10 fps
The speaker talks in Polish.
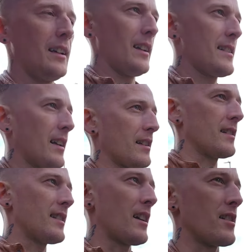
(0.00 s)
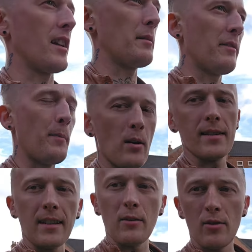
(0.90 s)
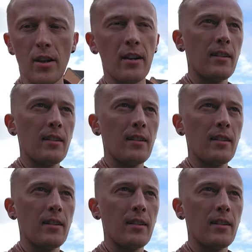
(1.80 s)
Ale zaraz się zacznie. Chyba w Polsce już